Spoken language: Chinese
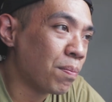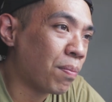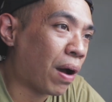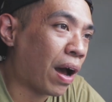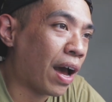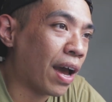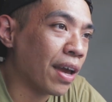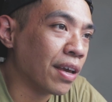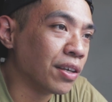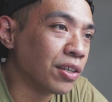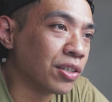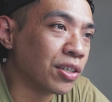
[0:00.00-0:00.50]

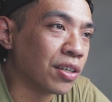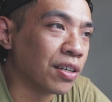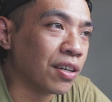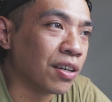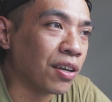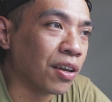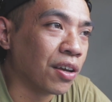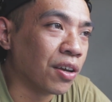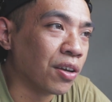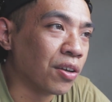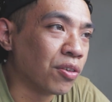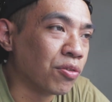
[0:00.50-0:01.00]
拍一
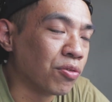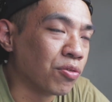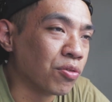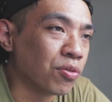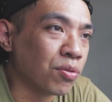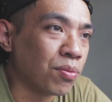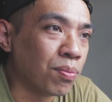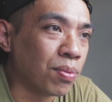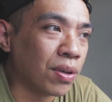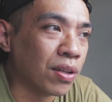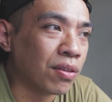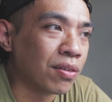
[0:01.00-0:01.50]
些就
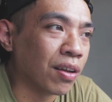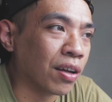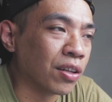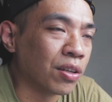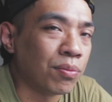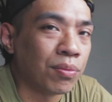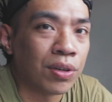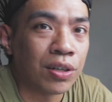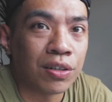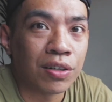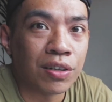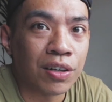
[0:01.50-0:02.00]
是平常
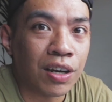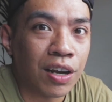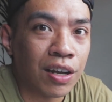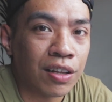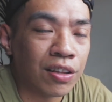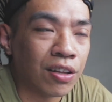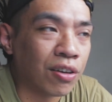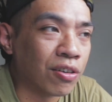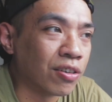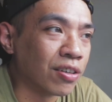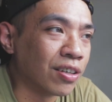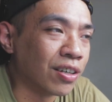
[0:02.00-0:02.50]
你们可能
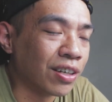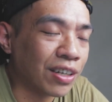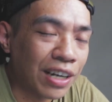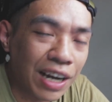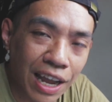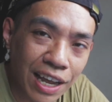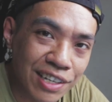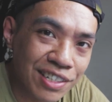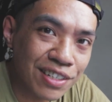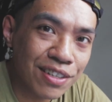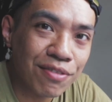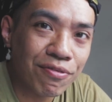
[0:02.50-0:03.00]
看到的很
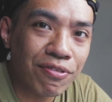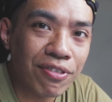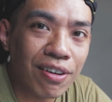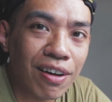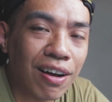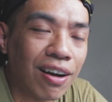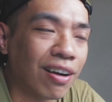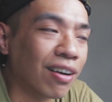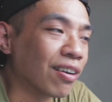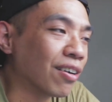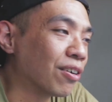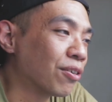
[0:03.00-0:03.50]
开心的
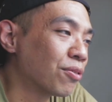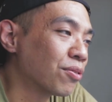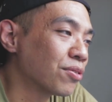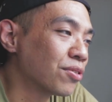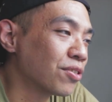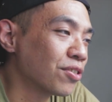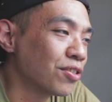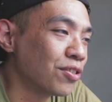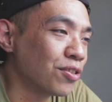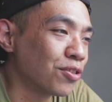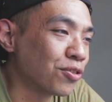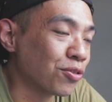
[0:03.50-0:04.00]
vlog，或者
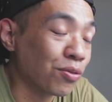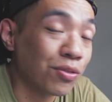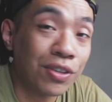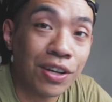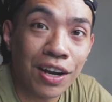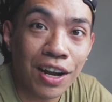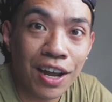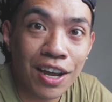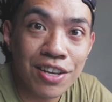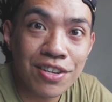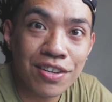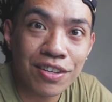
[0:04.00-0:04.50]
是凶
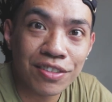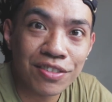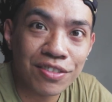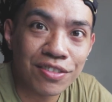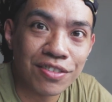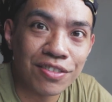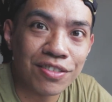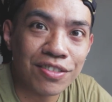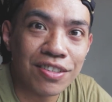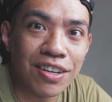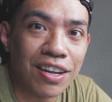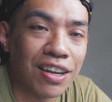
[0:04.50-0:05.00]
长开箱
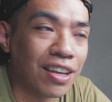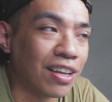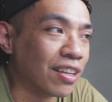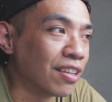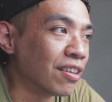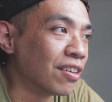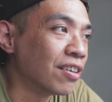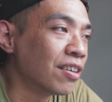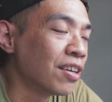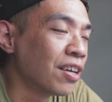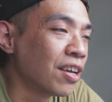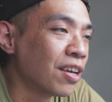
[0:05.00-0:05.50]
子之类
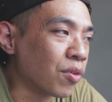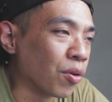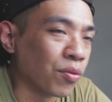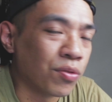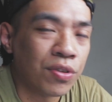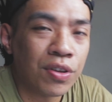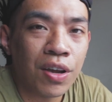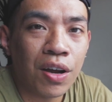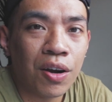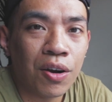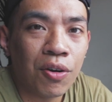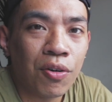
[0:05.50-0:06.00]
的，总
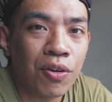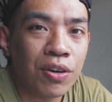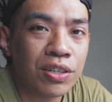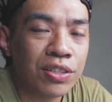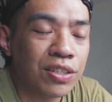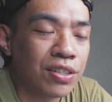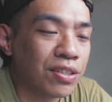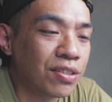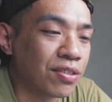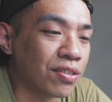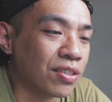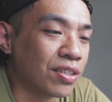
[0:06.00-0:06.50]
是要花
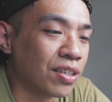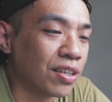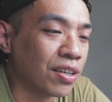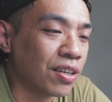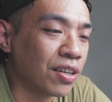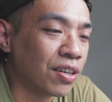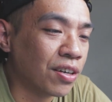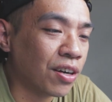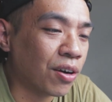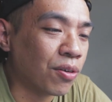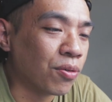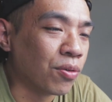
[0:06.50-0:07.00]
些时
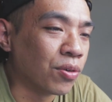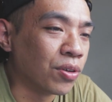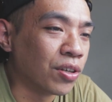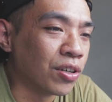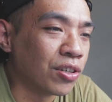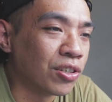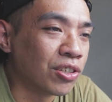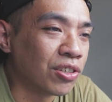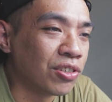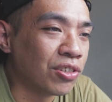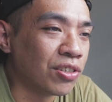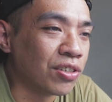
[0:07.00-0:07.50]
间让我
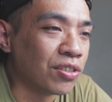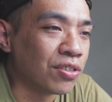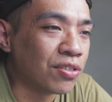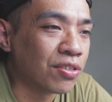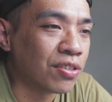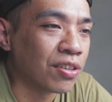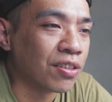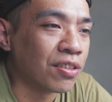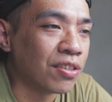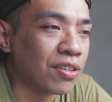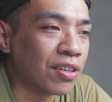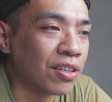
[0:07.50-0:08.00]
的心情
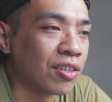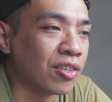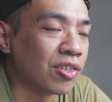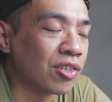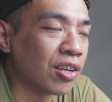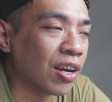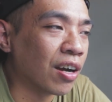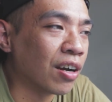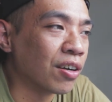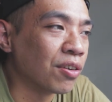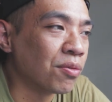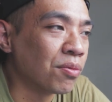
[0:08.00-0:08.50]
沉淀一
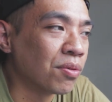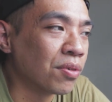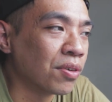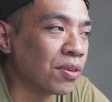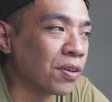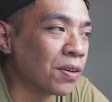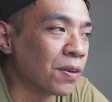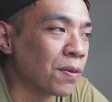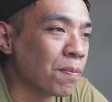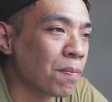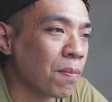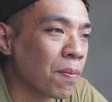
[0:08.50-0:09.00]
下，因
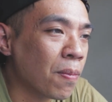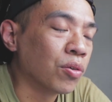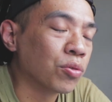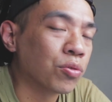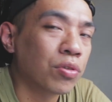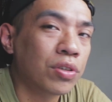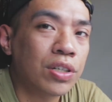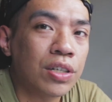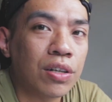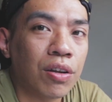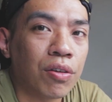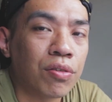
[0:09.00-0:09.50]
为我
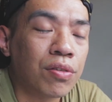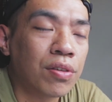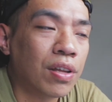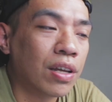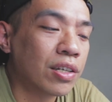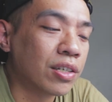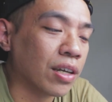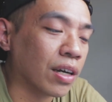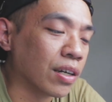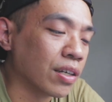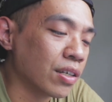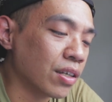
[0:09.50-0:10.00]
最近老是
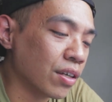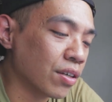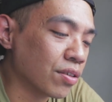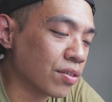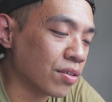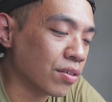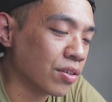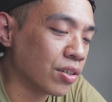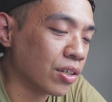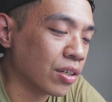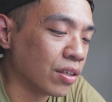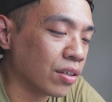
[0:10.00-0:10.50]
在想一些
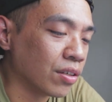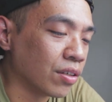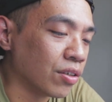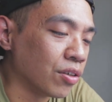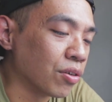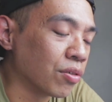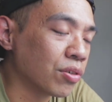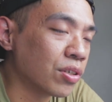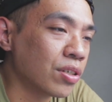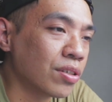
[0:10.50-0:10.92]
事情，尤